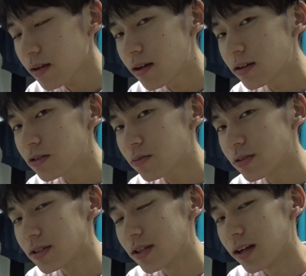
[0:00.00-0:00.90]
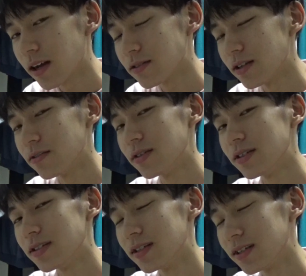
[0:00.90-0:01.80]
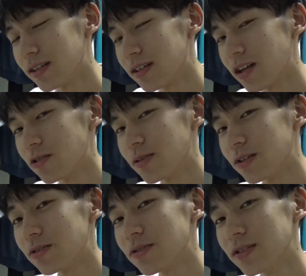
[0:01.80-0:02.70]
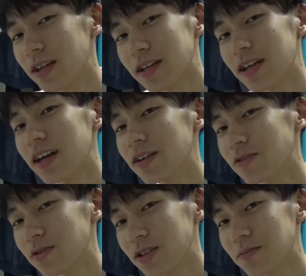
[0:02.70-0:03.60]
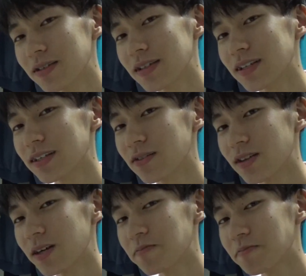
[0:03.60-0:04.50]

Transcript: 以上、こっち大学生の一日でした。最後までご視聴いただきありがとうございました。さようなら。